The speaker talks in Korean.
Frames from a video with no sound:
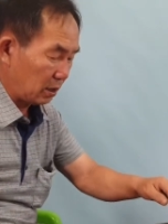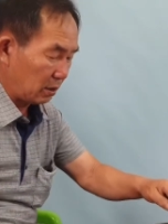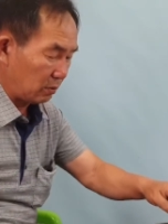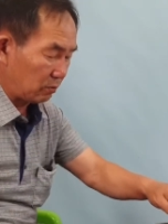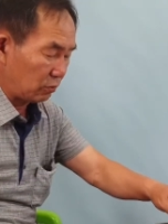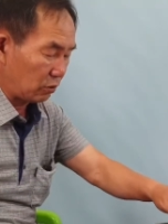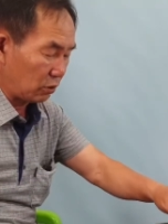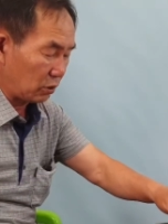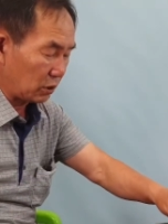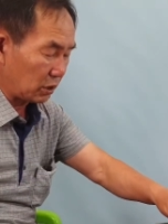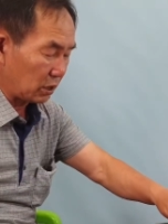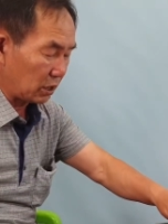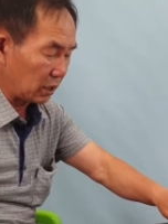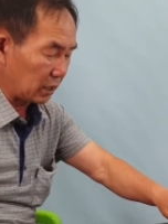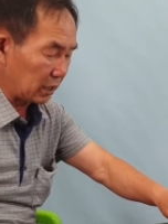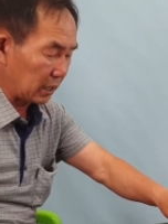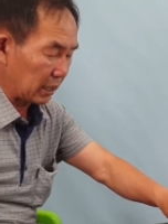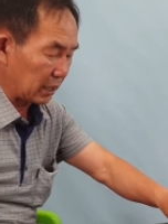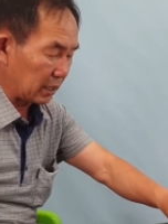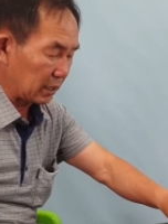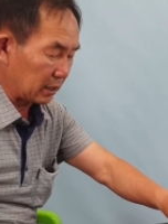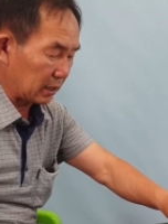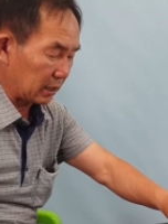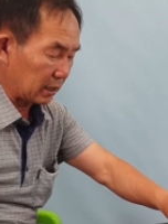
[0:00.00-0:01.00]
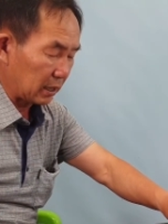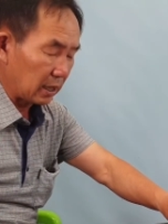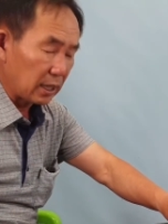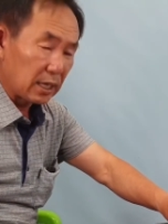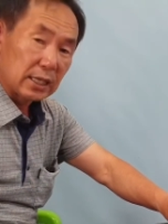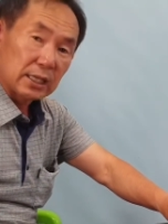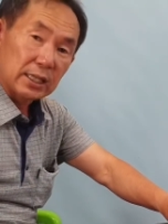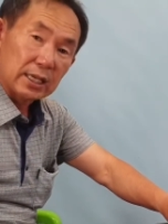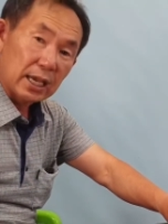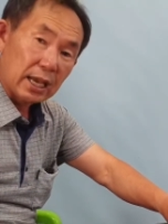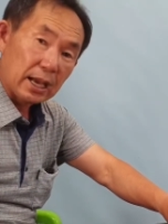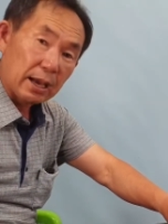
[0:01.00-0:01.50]
물론 여기에는
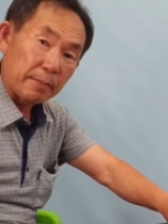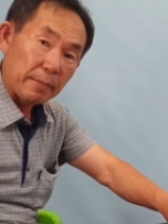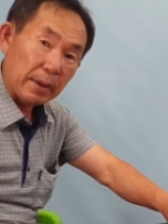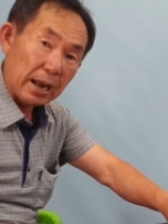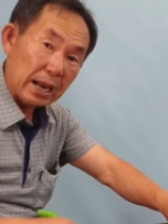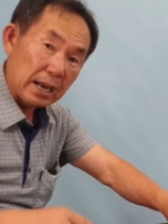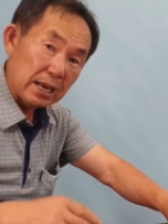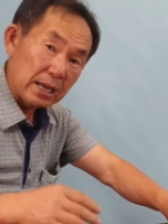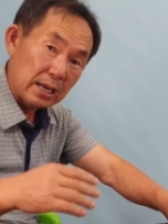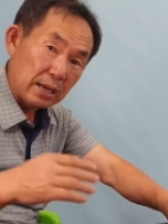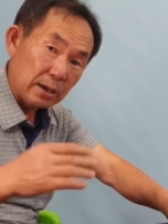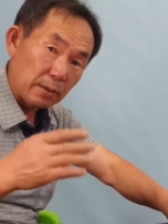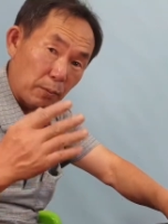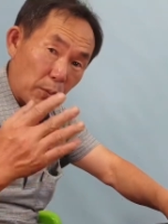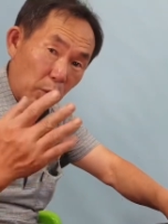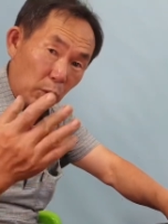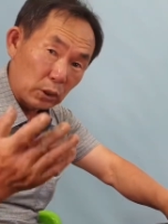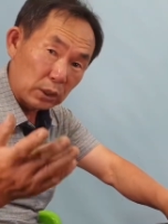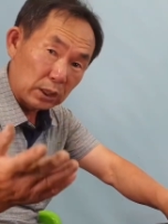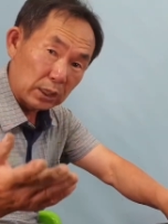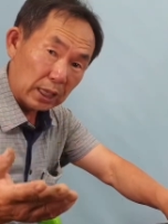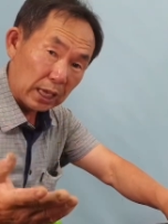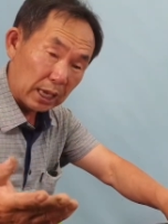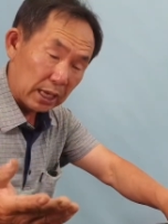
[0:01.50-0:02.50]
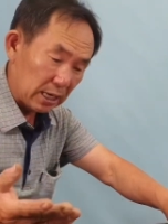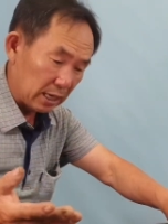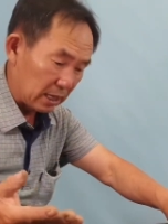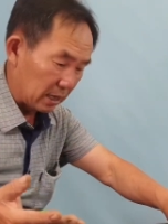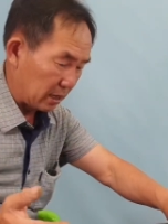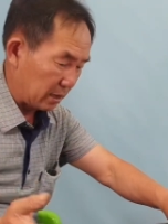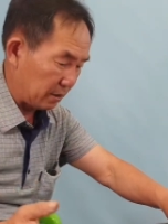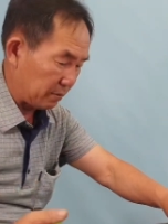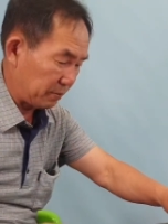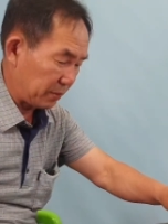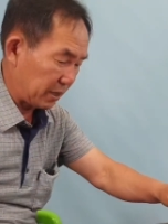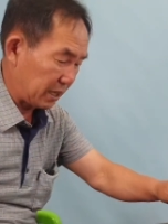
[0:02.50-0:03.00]
제가 말 못할
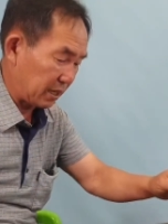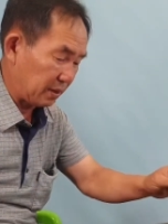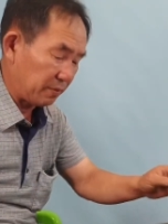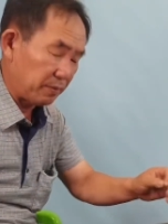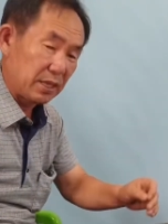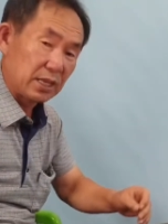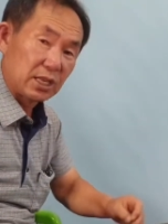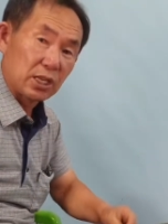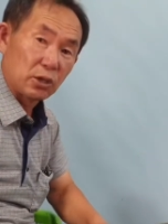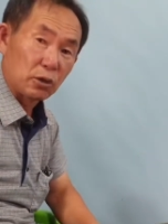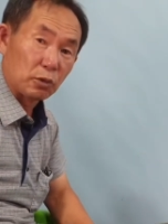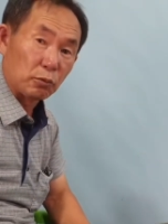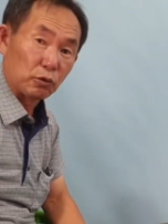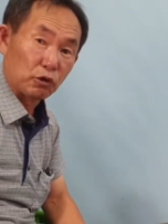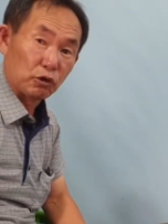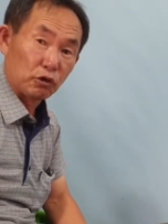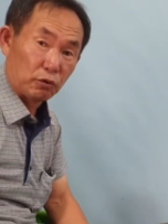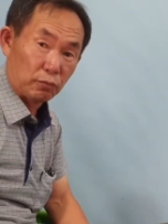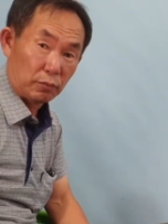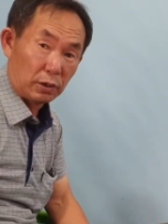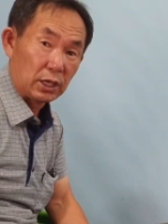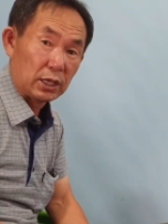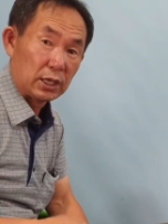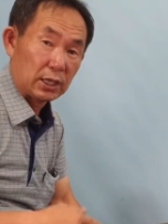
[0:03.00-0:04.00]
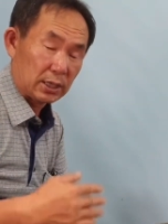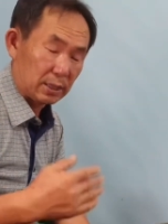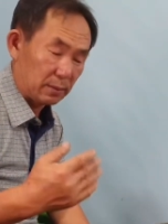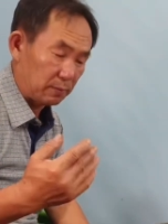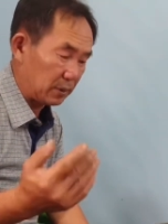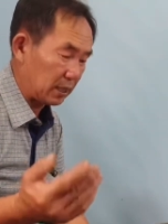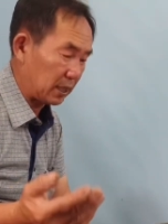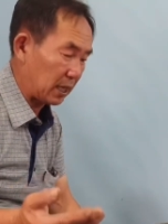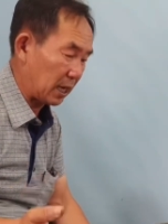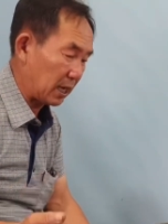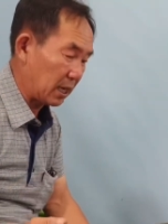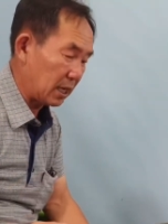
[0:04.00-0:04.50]
비밀이 좀 숨어
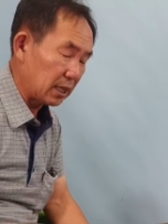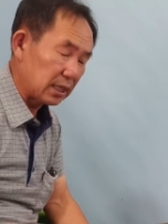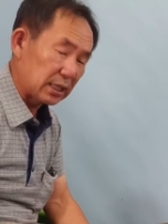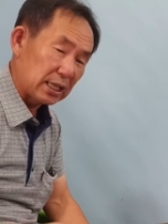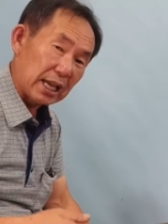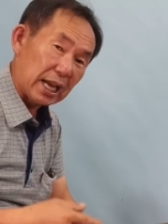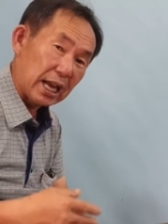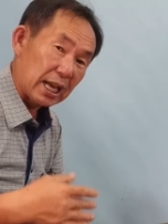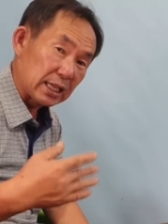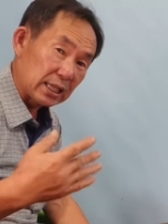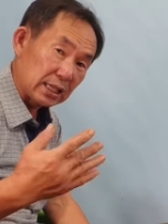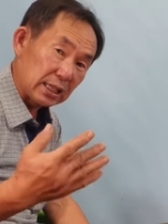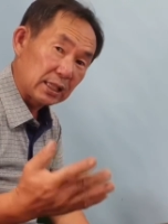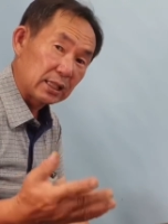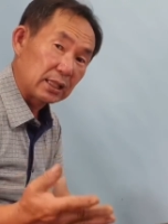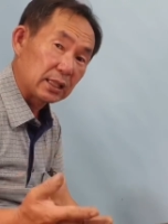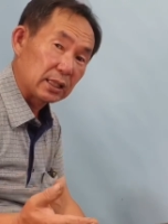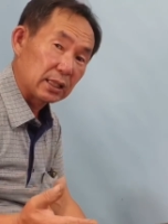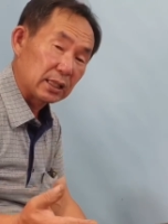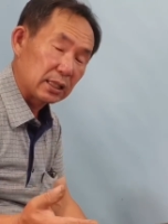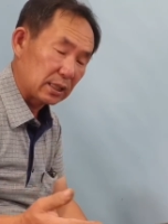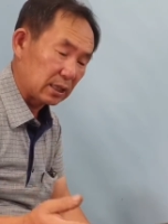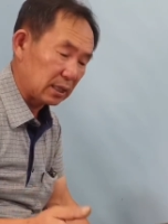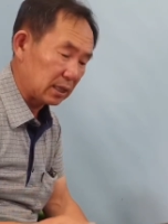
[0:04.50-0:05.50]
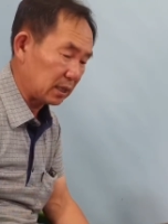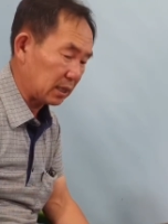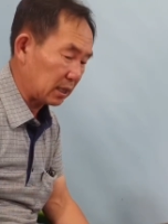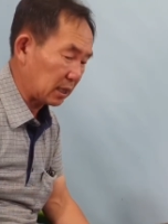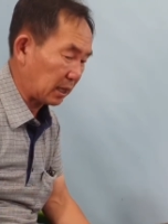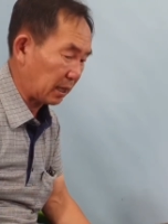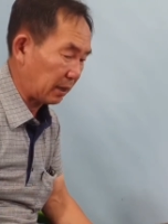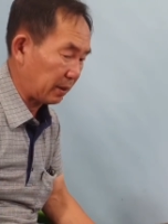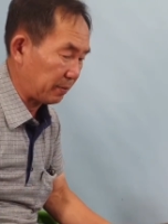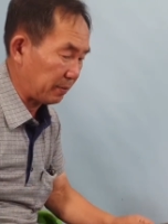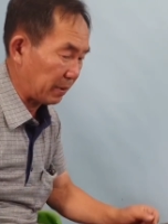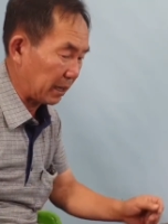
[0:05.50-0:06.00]
있습니다. 제가 아직은
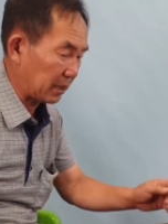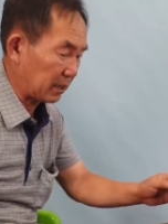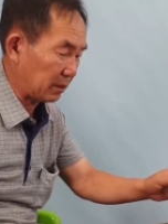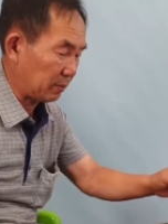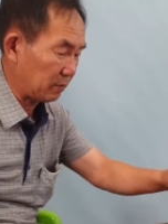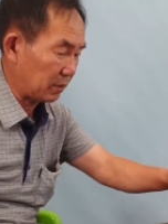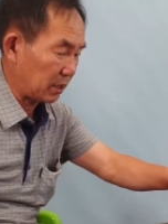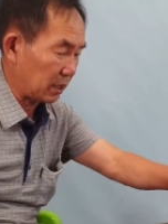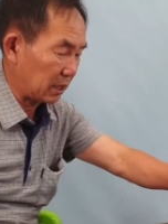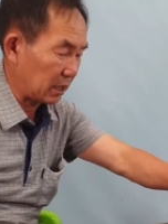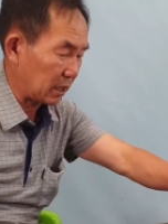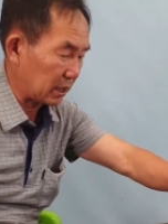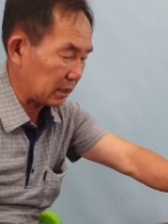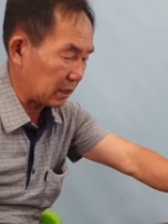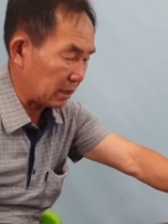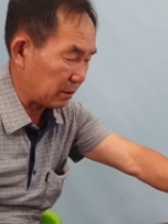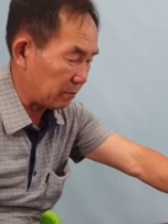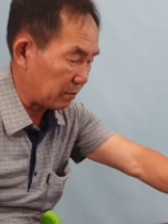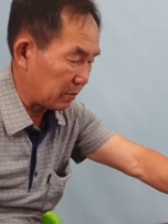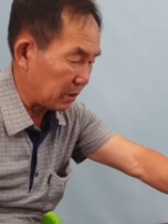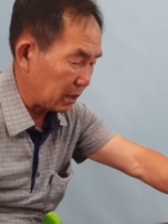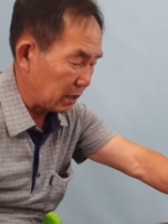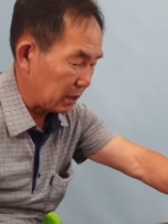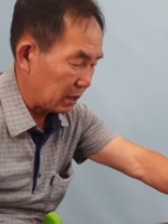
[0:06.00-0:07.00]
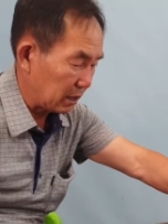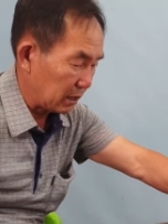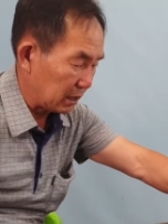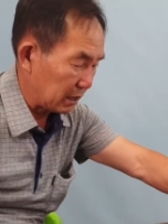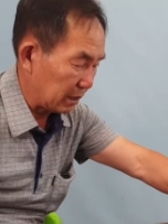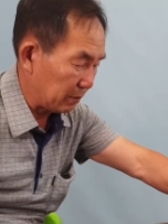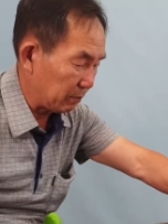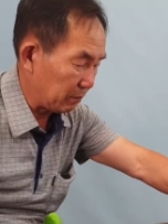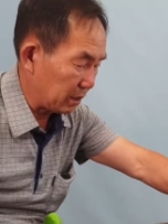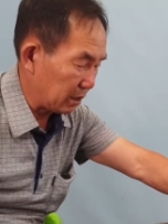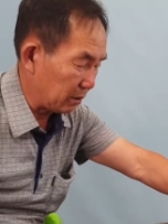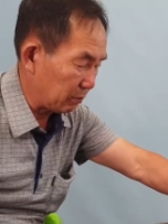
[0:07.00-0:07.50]
이렇게 말씀드리기가 참
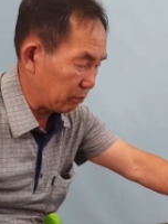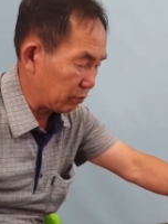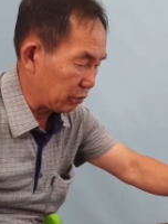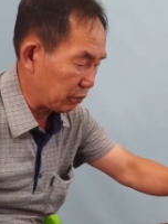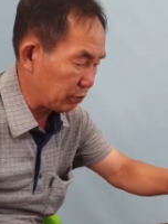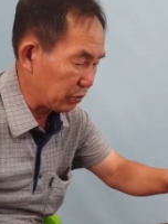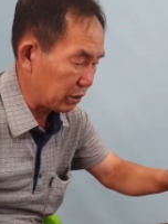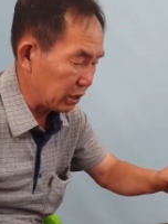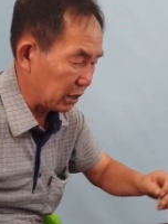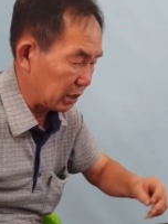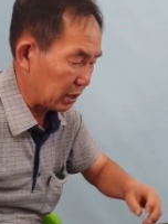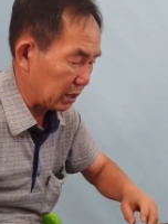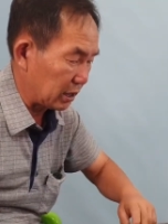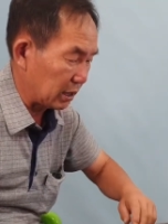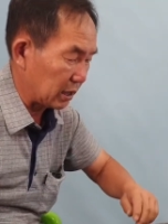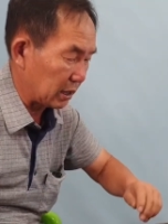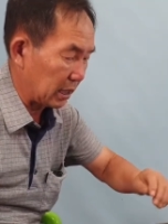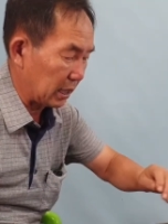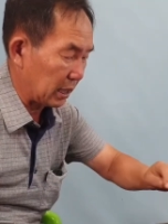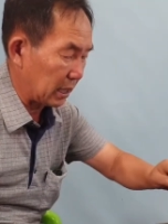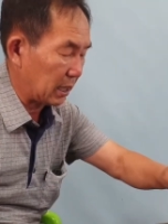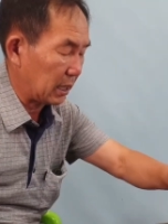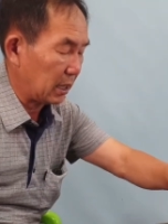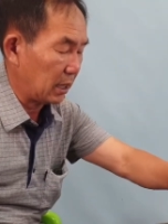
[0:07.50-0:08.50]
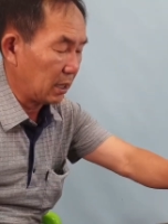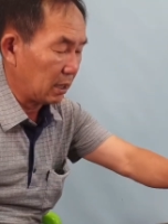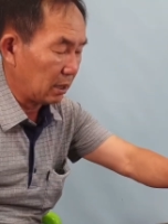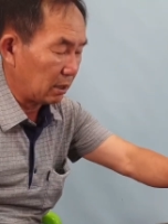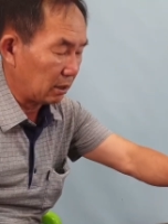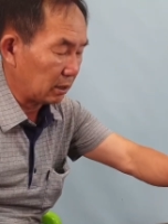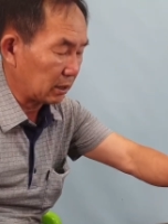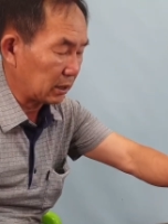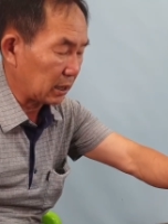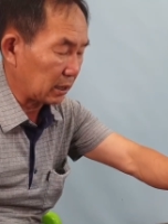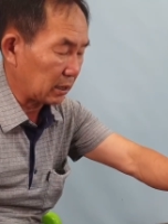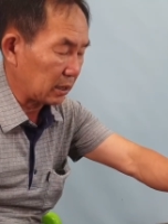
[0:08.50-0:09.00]
힘든 부분이 있는데
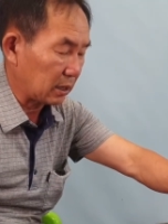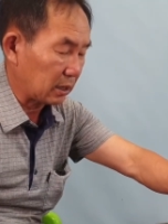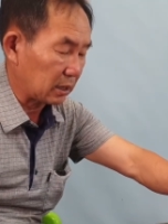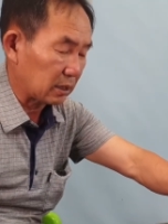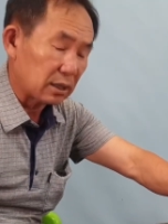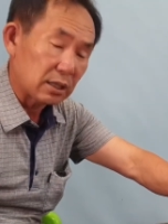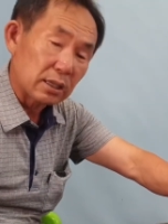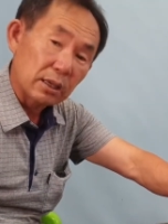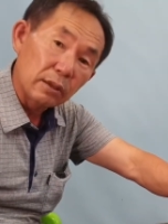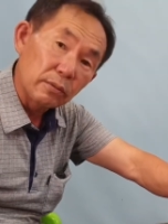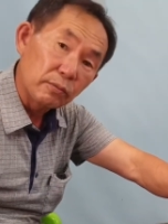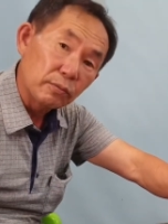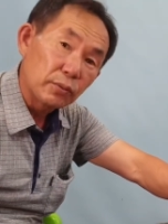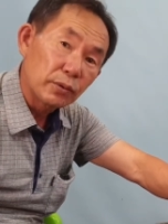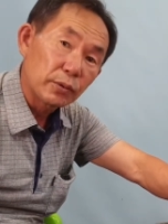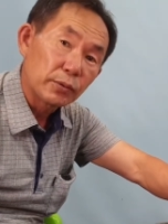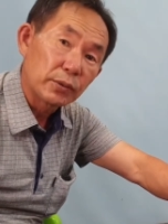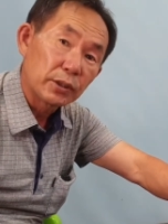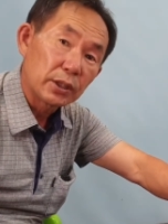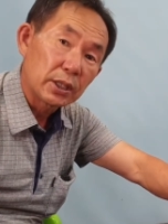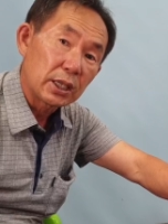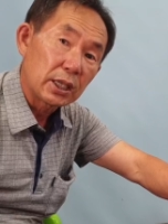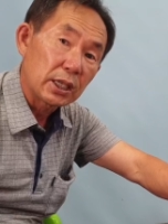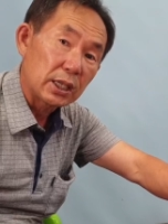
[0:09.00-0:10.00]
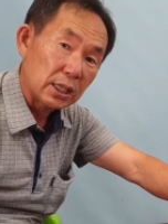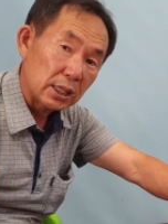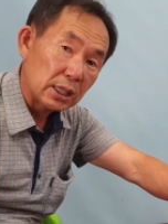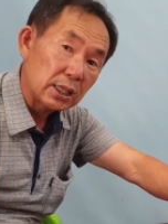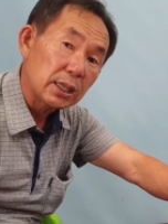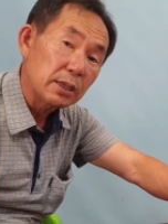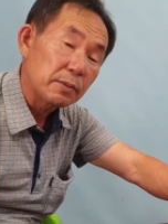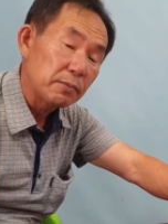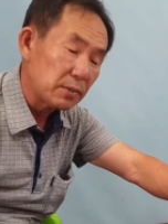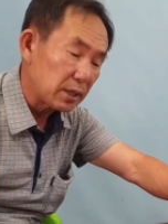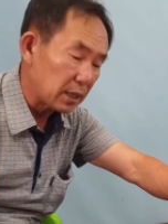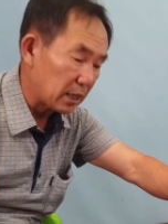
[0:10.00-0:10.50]
어쨌든 그런 부분들이
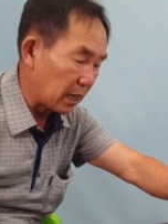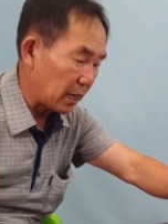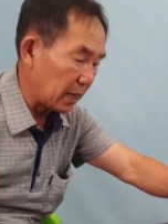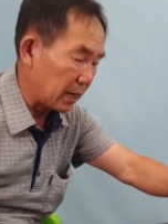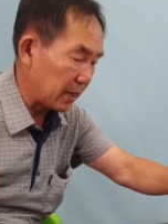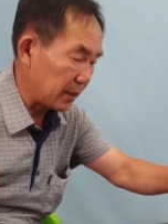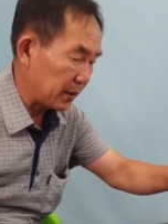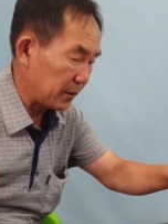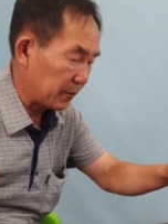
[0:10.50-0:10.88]
있습니다.